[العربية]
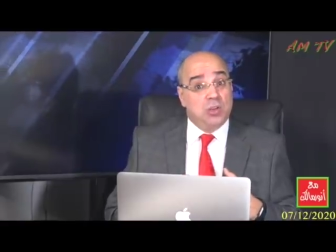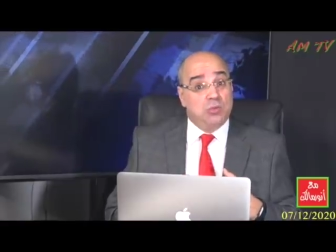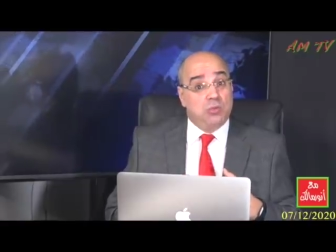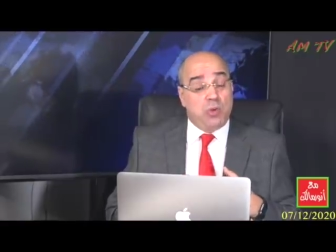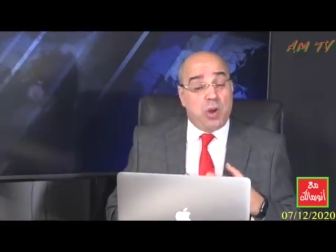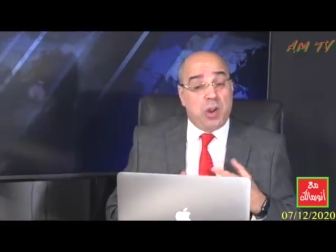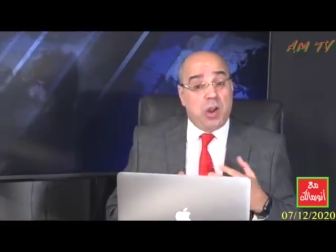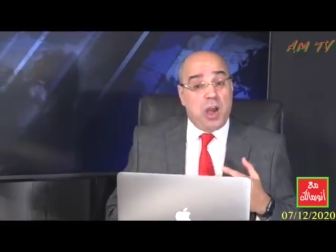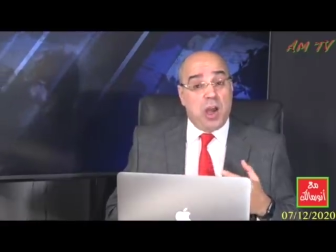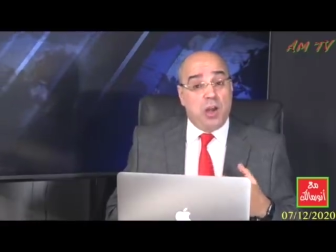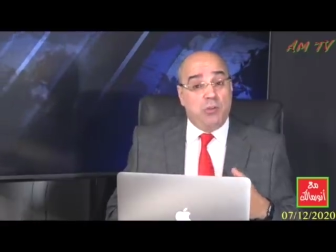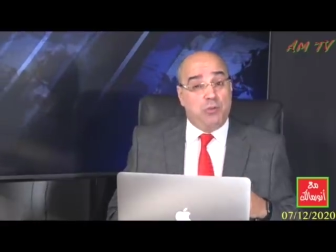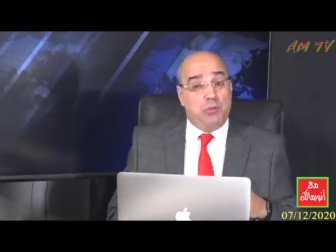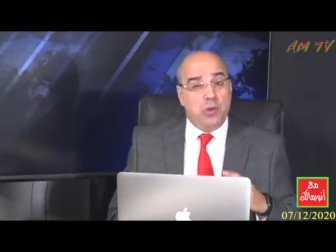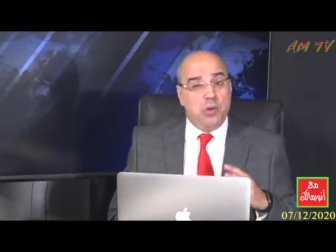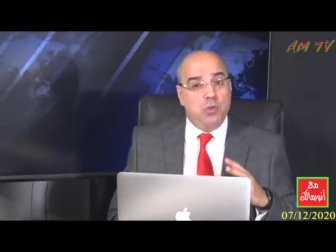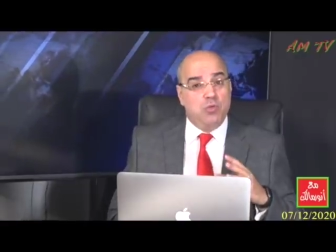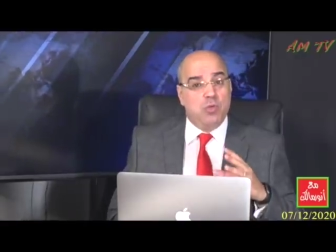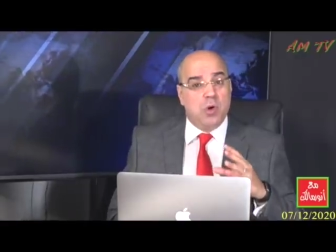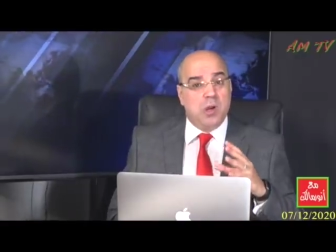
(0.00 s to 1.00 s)
فرحان في
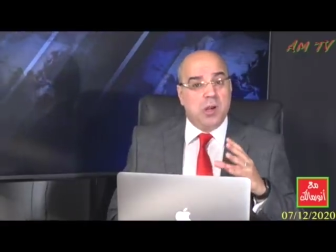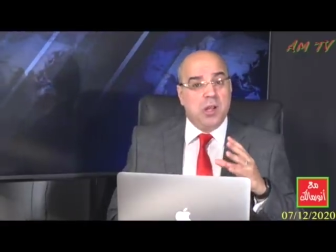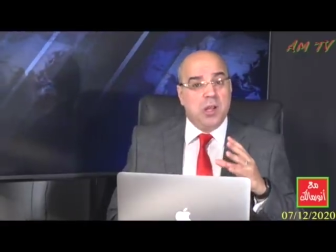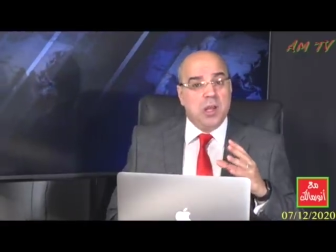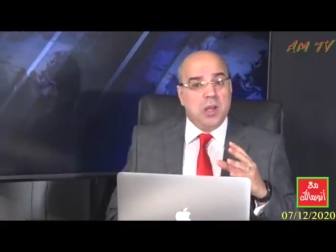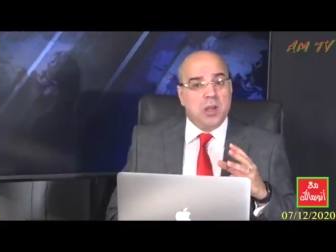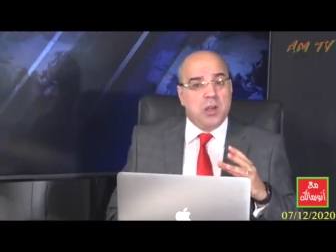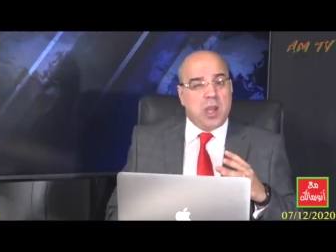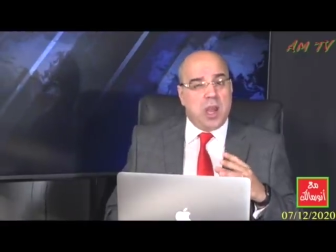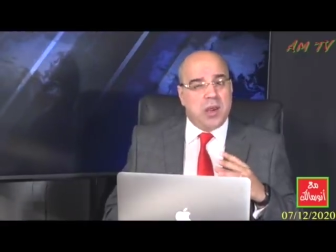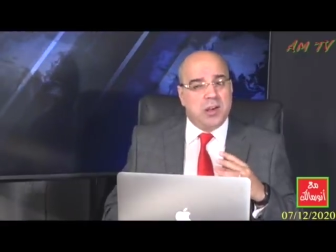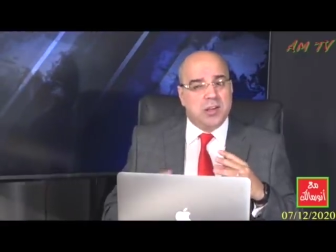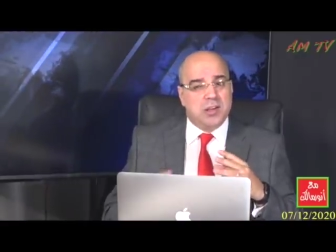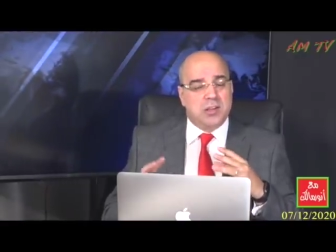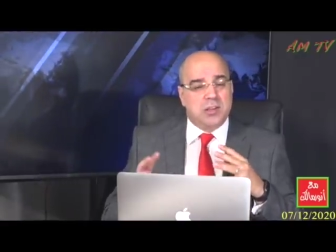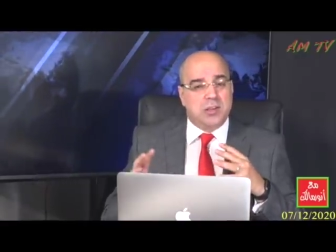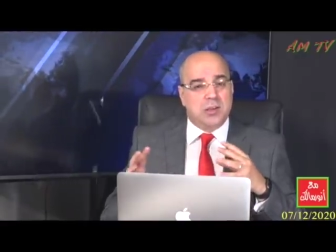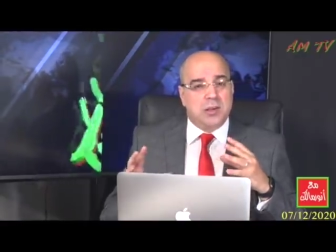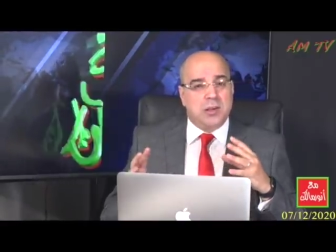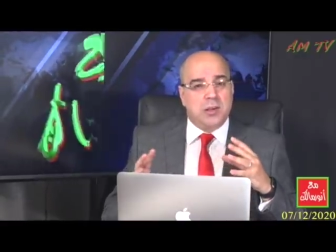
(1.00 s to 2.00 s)
الأول
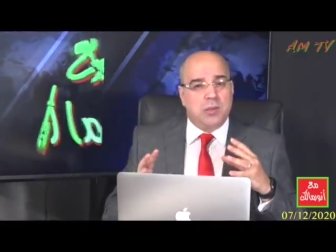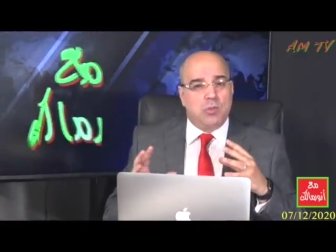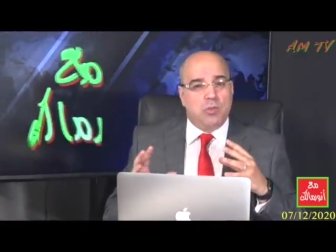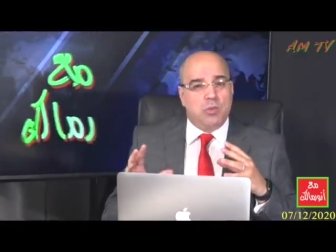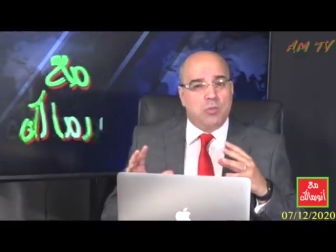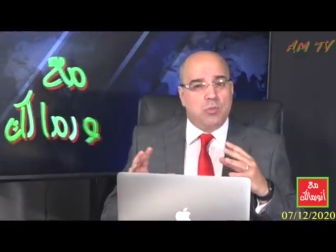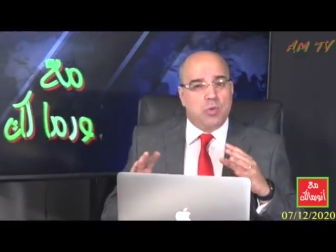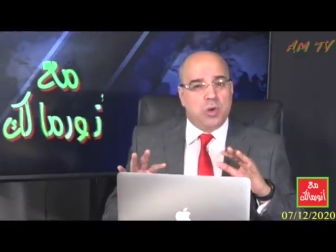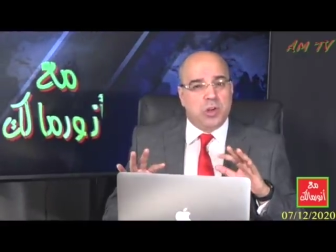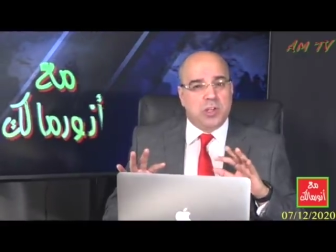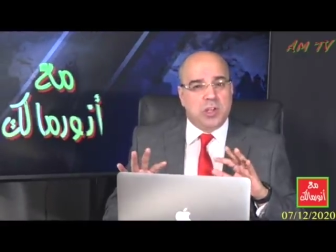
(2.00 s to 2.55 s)
كانت الأمور